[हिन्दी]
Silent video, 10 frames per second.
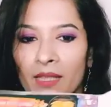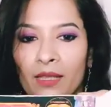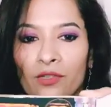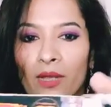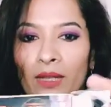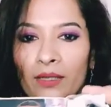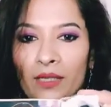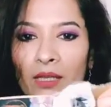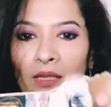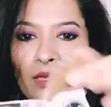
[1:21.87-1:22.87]
है ये
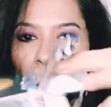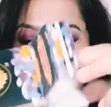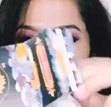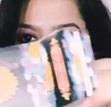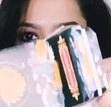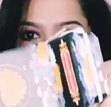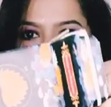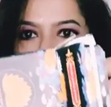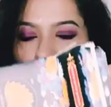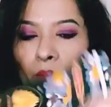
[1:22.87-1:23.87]
ज्वेलरी ये देख
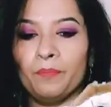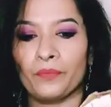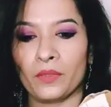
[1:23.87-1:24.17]
सकते हो